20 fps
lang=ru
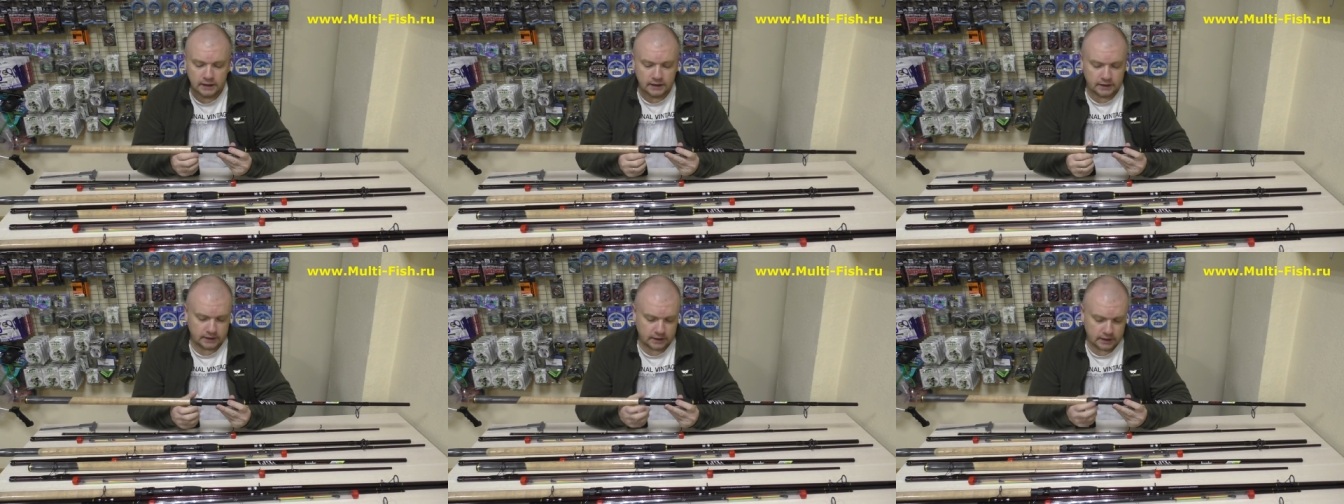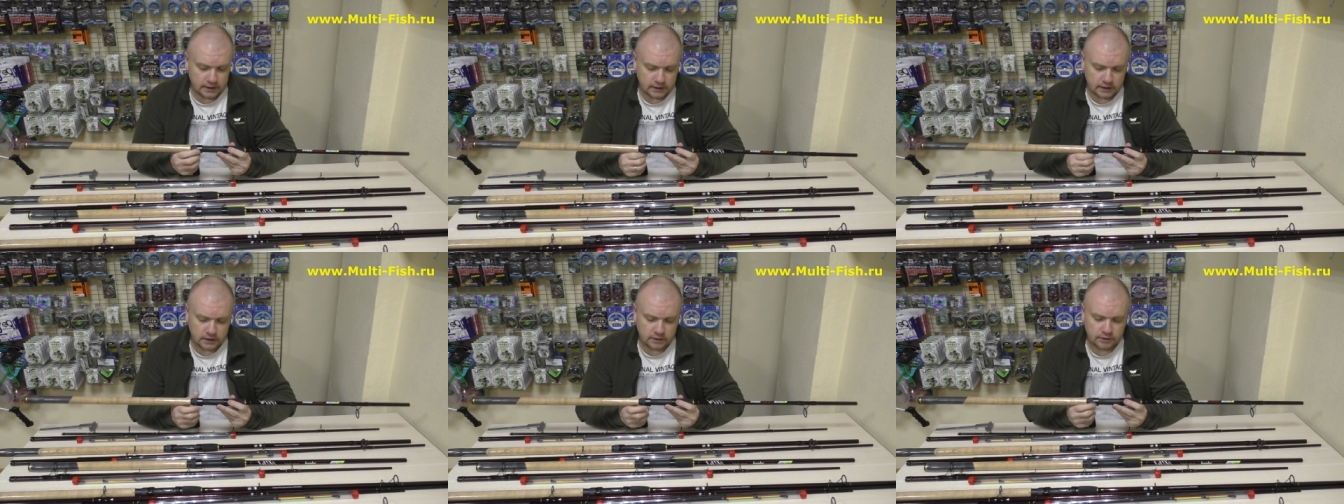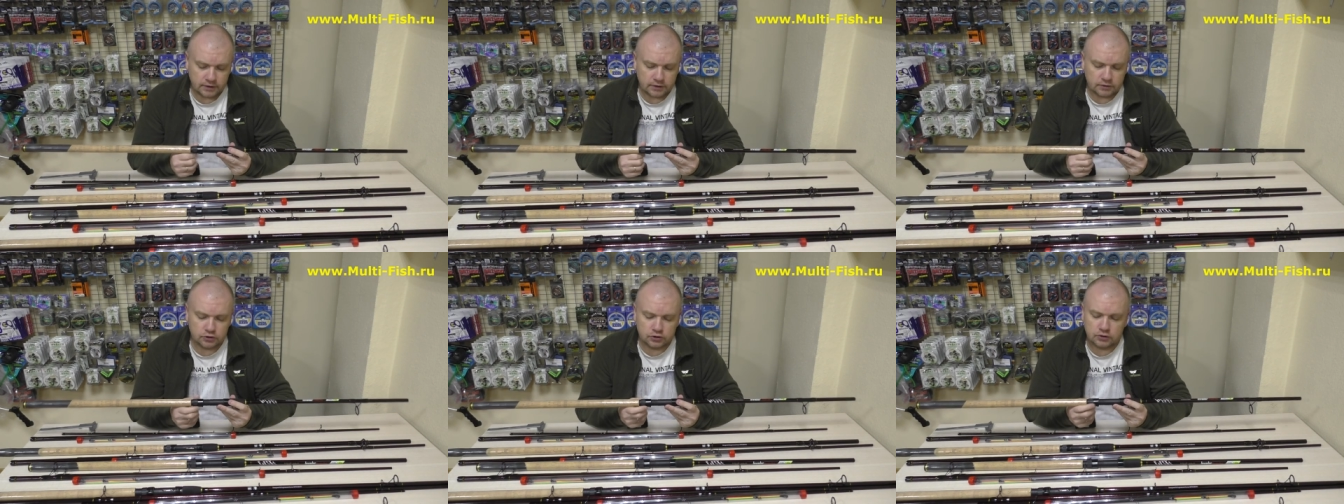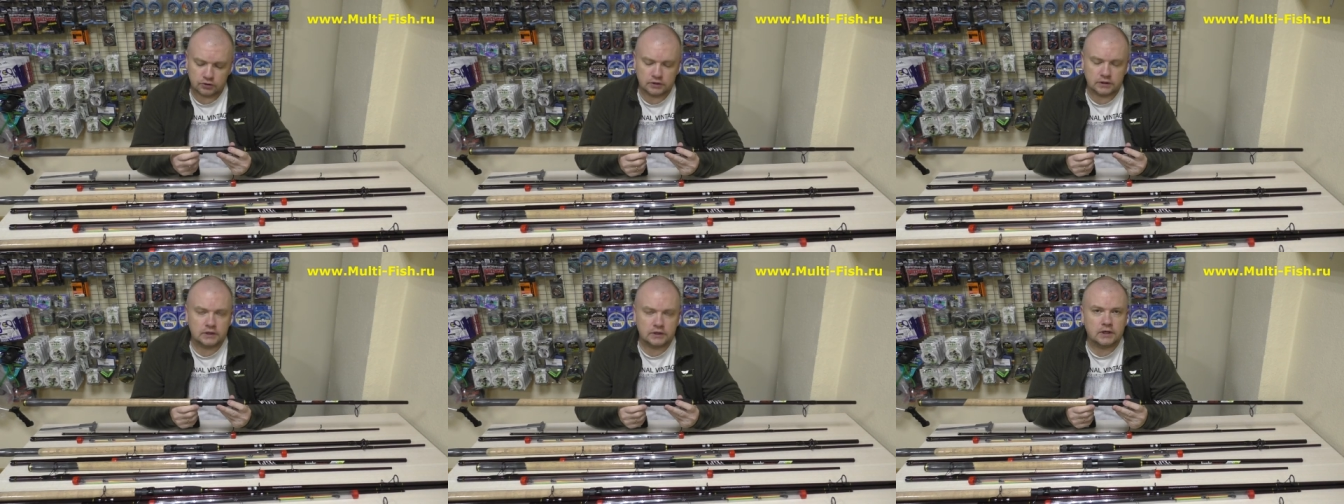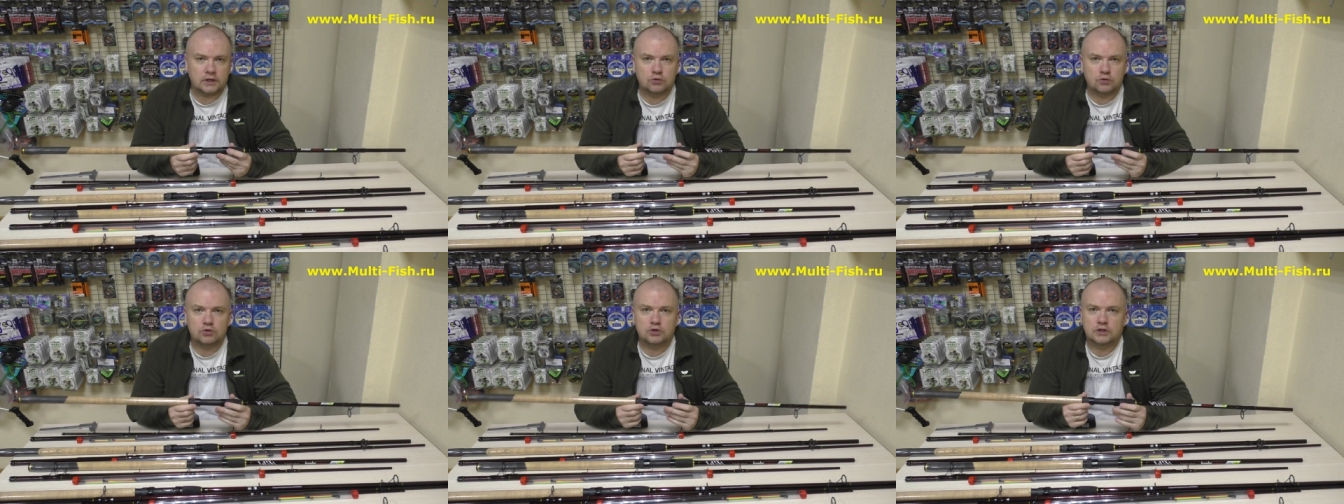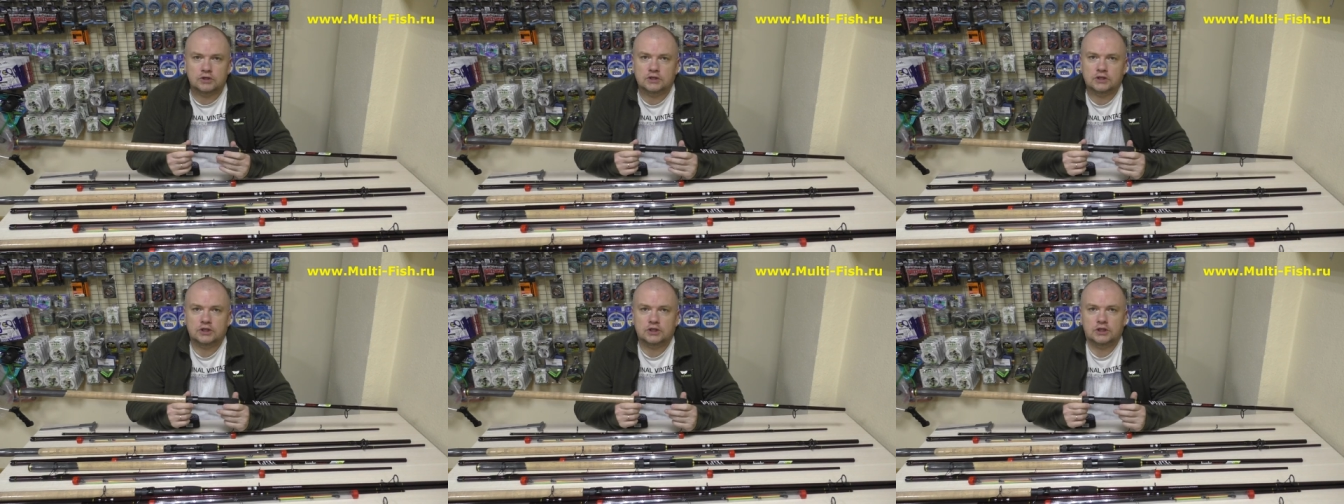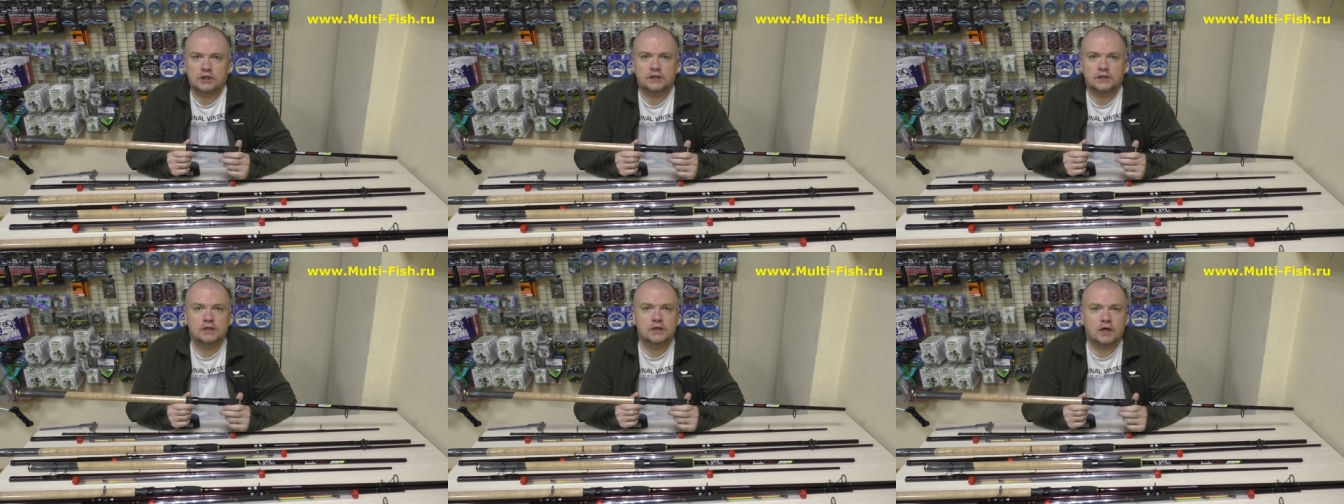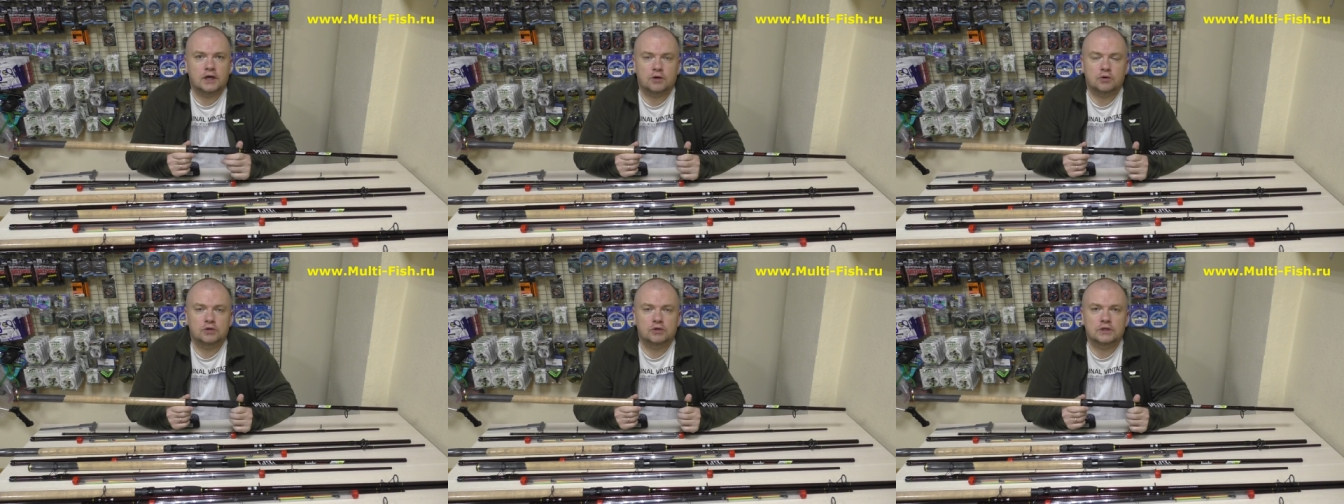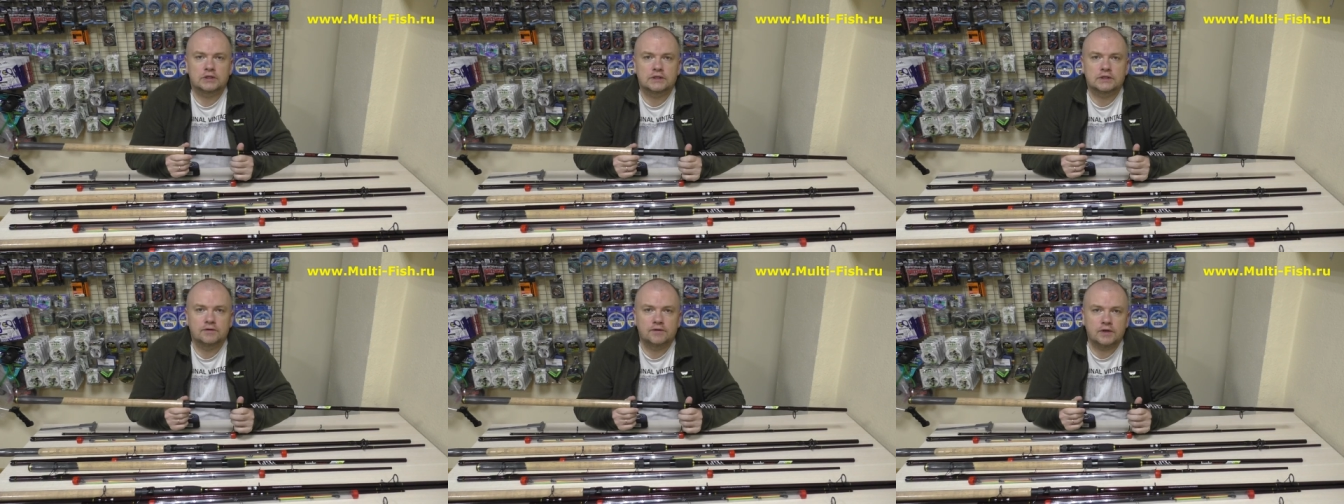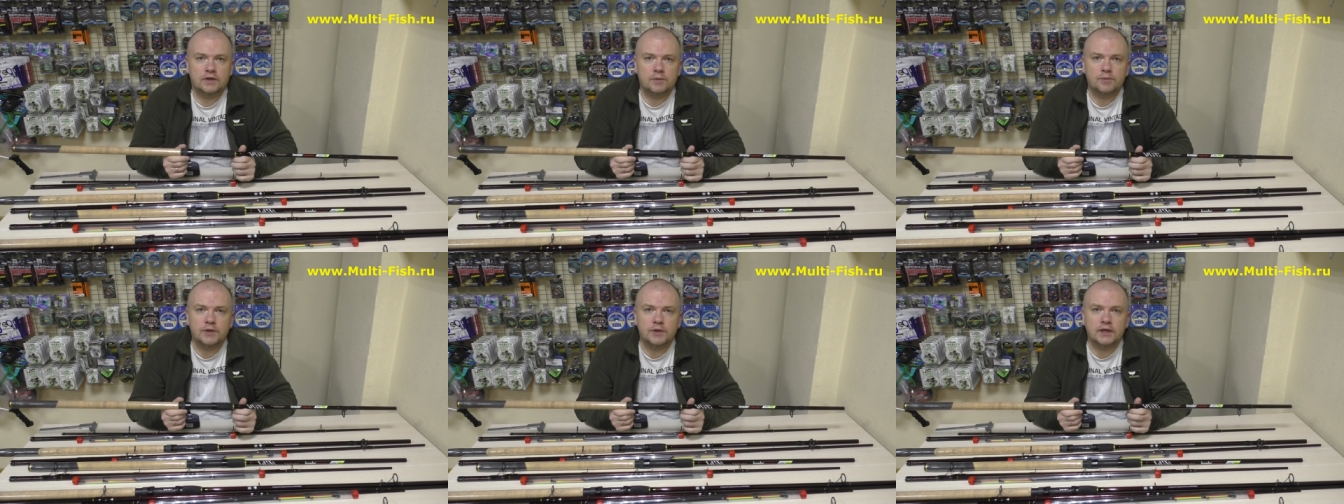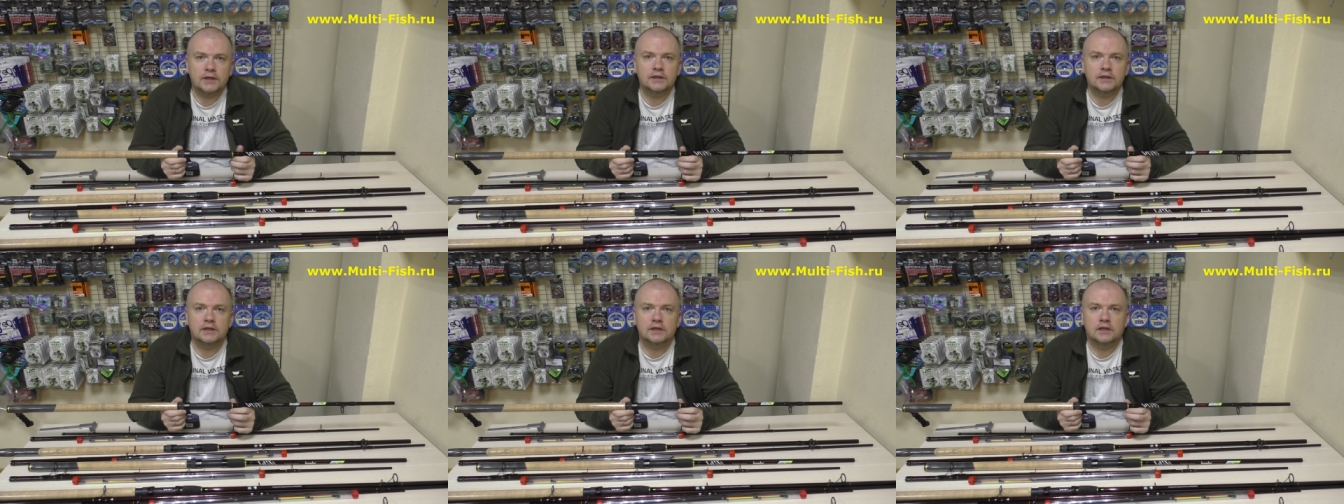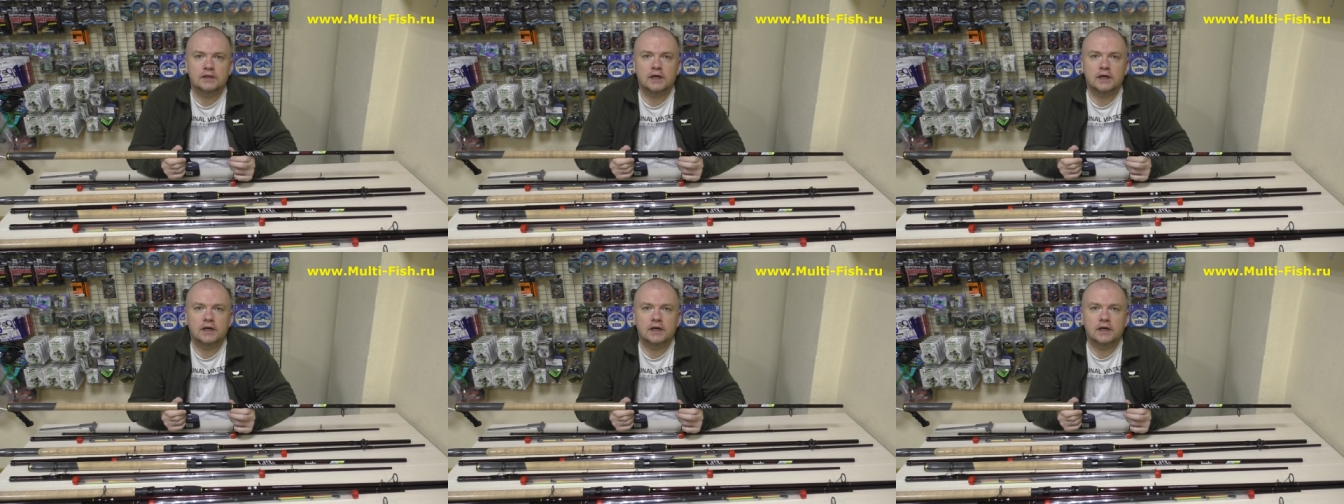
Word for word: Я не говорю, что этот катушка-держатель какой-то современный,